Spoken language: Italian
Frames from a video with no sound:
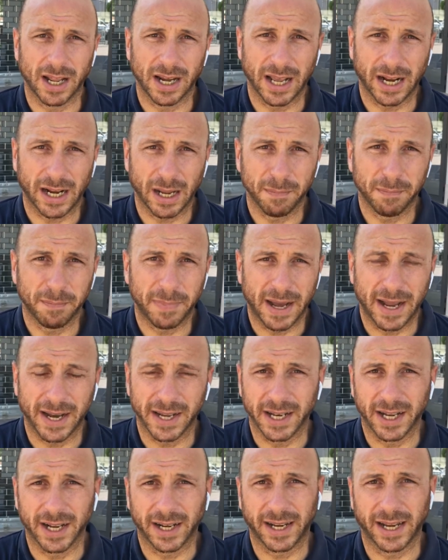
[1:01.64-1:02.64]
alla
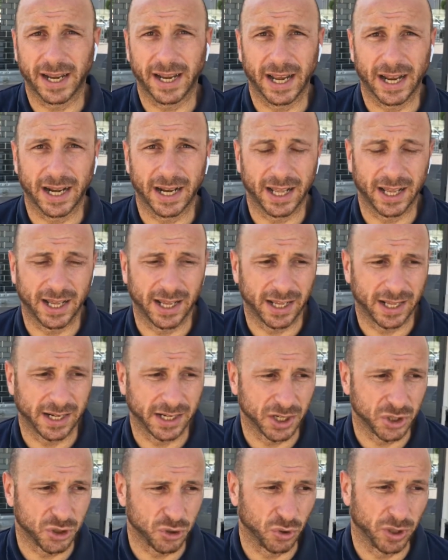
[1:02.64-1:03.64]
Campania che alla
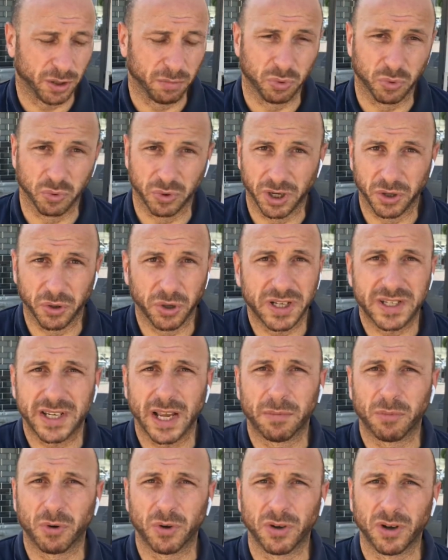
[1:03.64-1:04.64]
regione Puglia. Noi
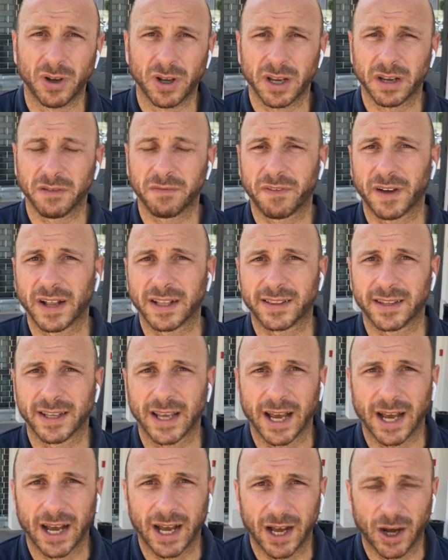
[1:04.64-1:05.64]
siamo infatti
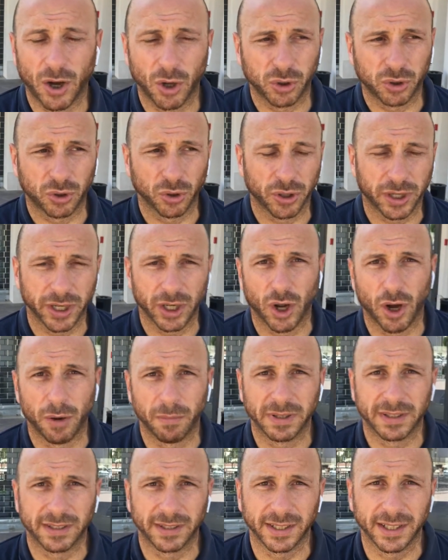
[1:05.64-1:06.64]
a 8
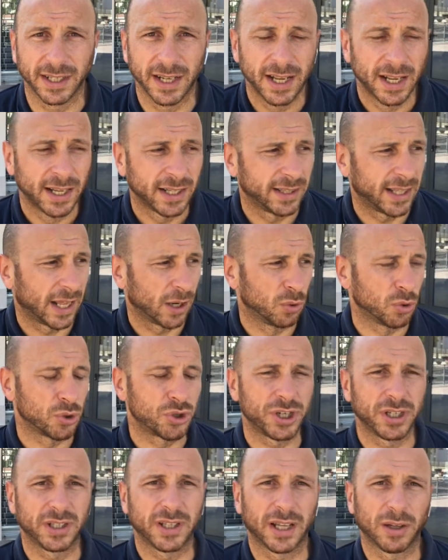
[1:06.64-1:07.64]
km
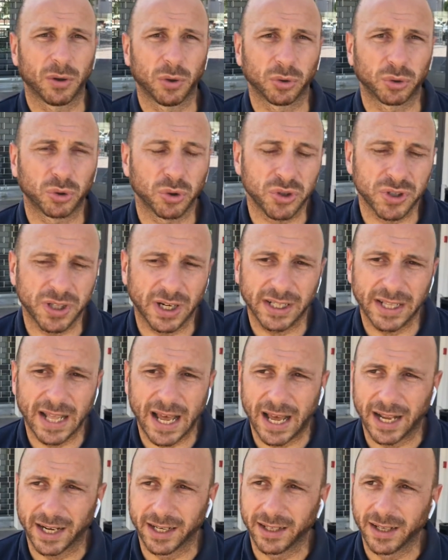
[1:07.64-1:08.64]
dall'uscita
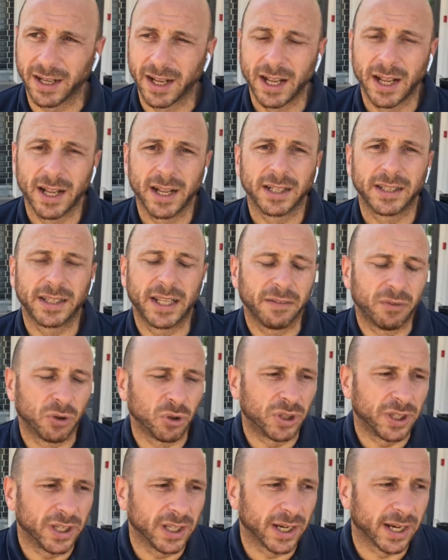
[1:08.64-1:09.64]
autostradale devo
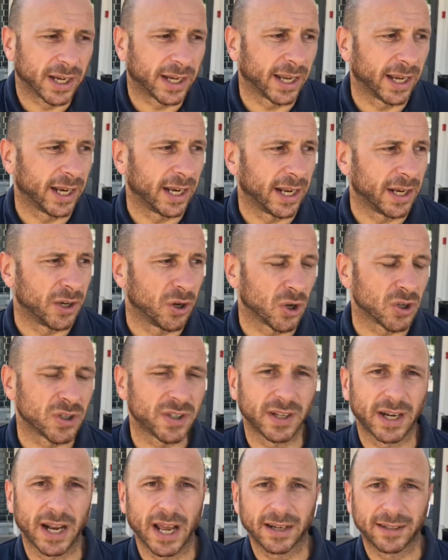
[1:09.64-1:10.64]
dire che le
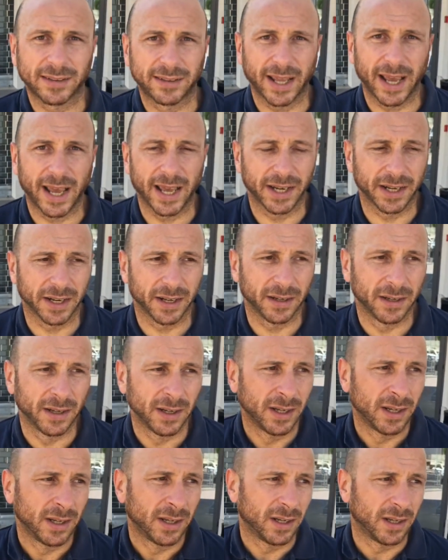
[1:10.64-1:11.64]
nostre arterie,
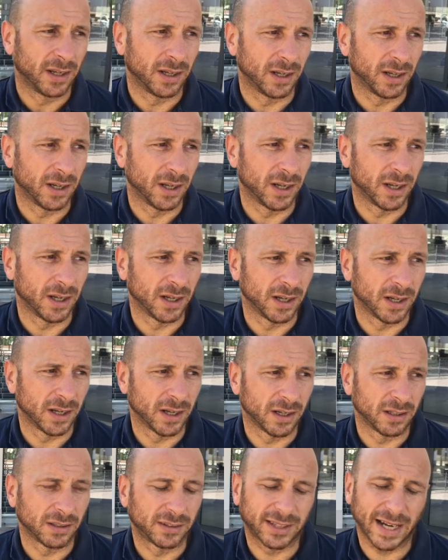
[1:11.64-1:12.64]

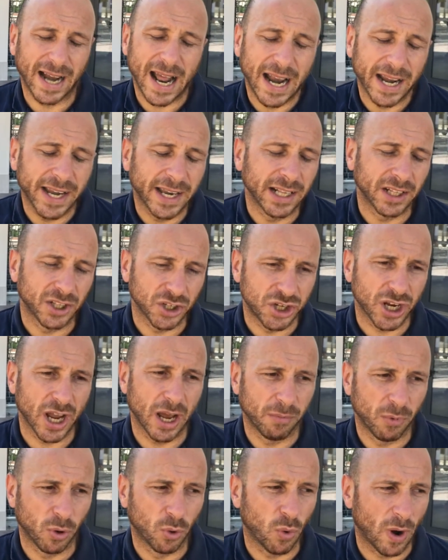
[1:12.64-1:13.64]
eh, tranne
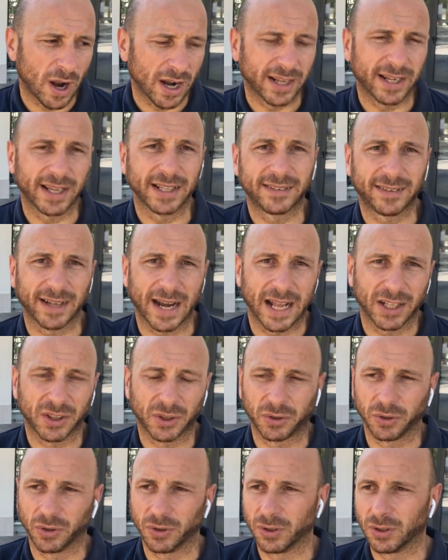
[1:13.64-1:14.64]
diciamo, qualche
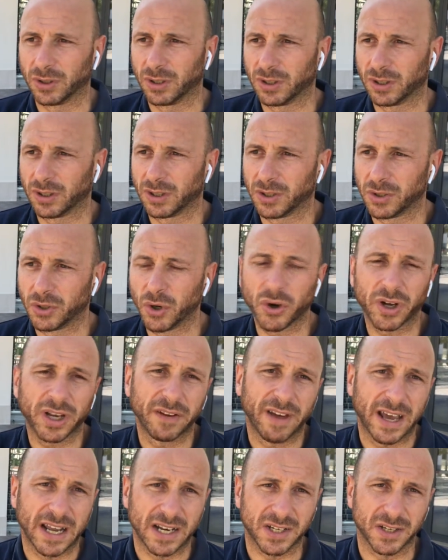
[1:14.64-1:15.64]
tratto, eh, non
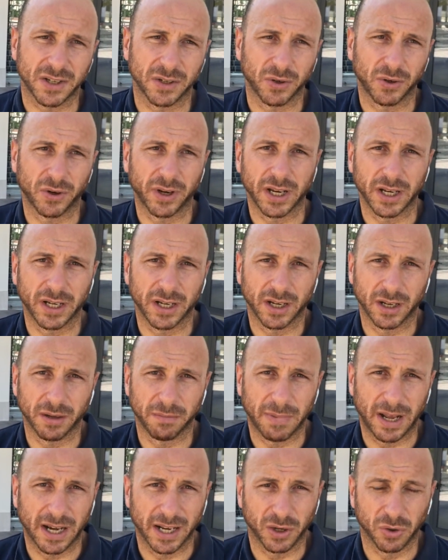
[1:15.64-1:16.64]
riversano in
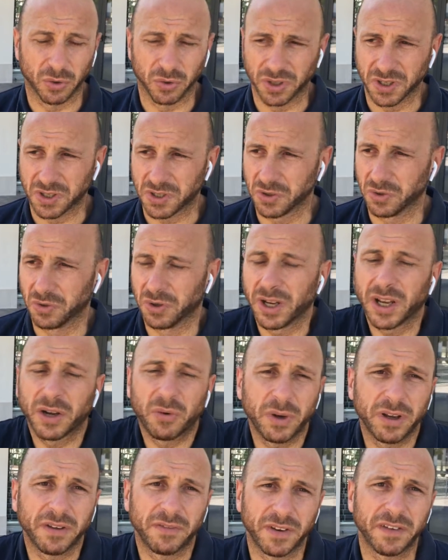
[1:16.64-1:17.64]
male condizione. E
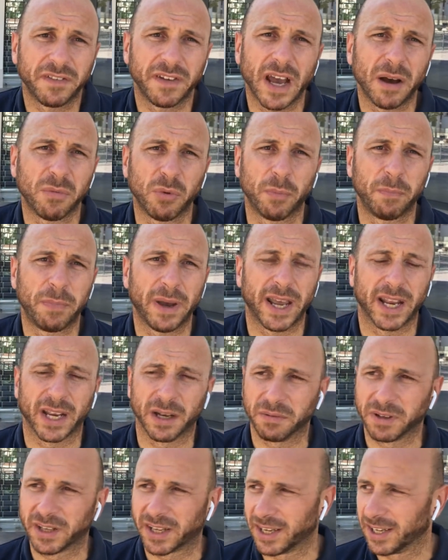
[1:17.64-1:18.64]
qui viviamo
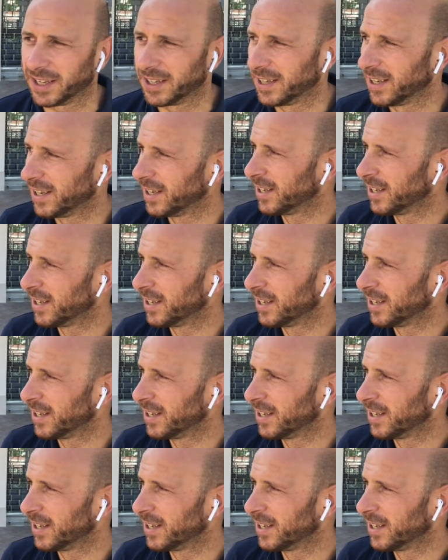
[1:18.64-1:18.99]
bene perché